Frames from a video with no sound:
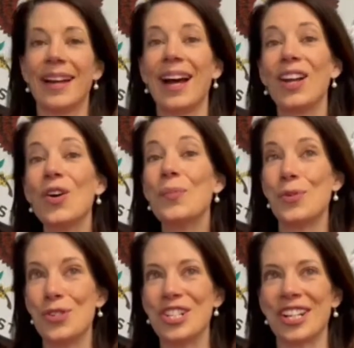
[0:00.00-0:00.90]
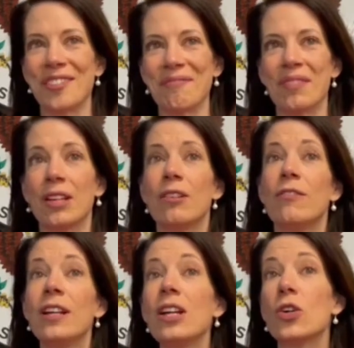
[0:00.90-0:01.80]
Hallo München.
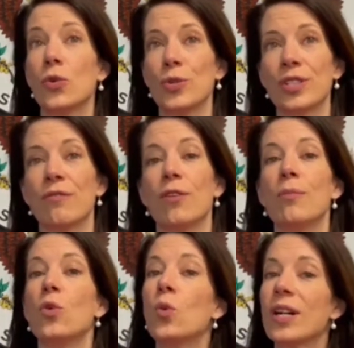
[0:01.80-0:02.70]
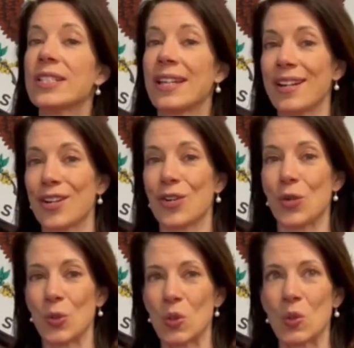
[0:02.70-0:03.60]
Viele Grüße vom
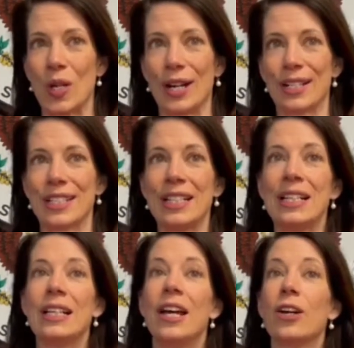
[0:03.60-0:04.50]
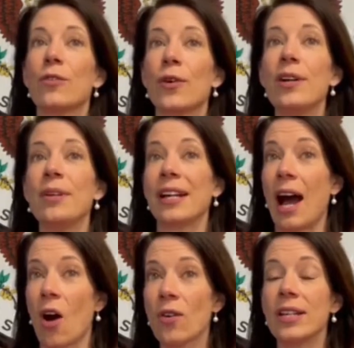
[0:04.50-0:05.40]
US-Generalkonsulat. Ich freue mich
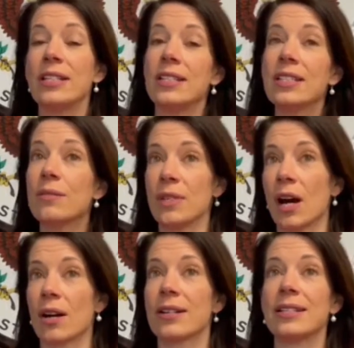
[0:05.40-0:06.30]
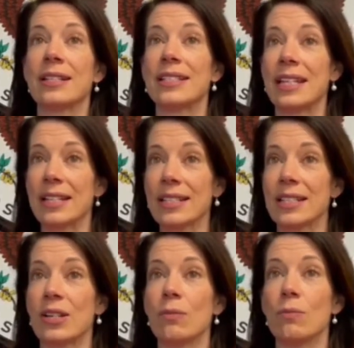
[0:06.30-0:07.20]
auch in diesem Jahr, den
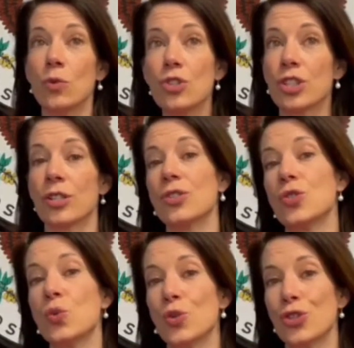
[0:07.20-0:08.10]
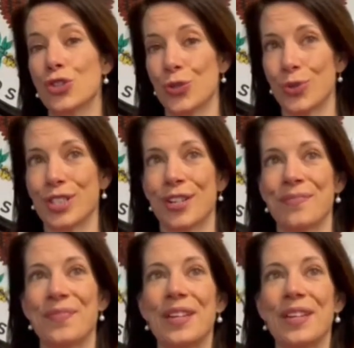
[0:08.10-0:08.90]
CSD München zu unterstützen.